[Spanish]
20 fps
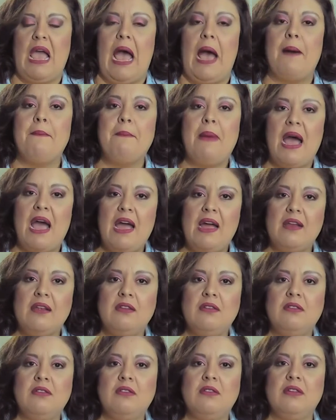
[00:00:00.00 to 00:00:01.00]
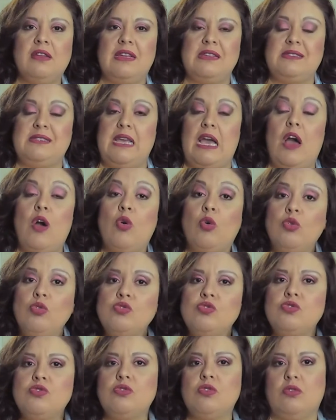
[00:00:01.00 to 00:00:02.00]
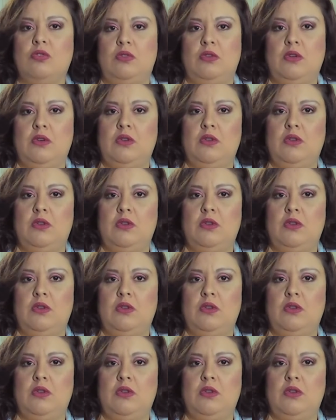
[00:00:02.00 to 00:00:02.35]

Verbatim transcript: Amar, que sea justo.